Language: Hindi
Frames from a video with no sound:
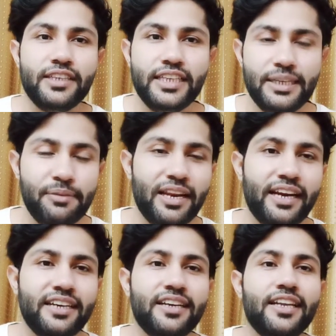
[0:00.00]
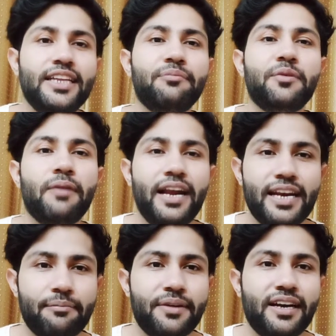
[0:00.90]
ईमेल आईडी डाली मोबाइल
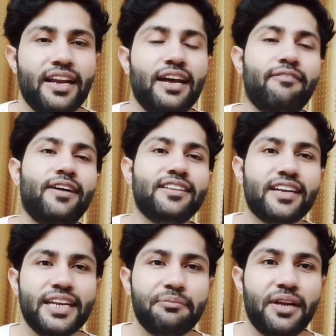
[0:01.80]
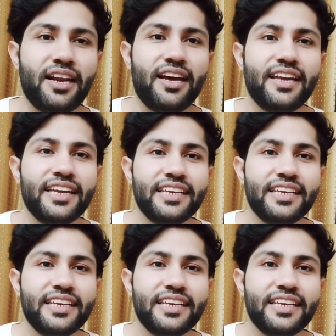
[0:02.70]
नंबर डाला फादर नेम डाला